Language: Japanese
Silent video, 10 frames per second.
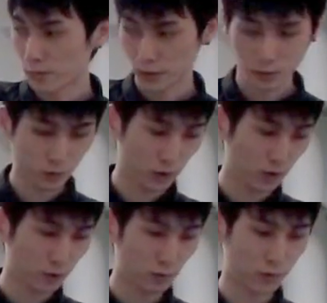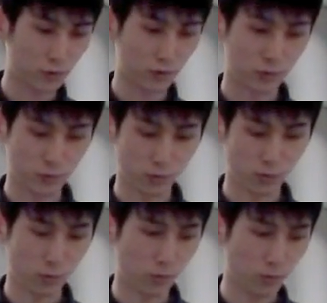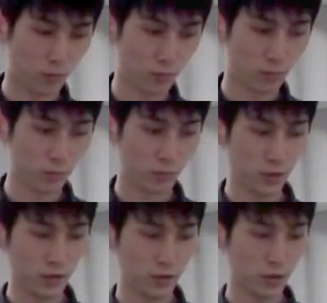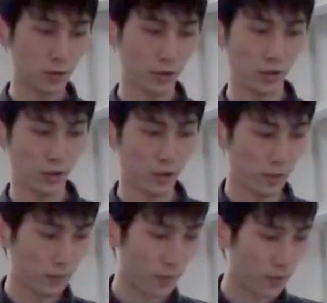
自動的に構築する方法について述べていて、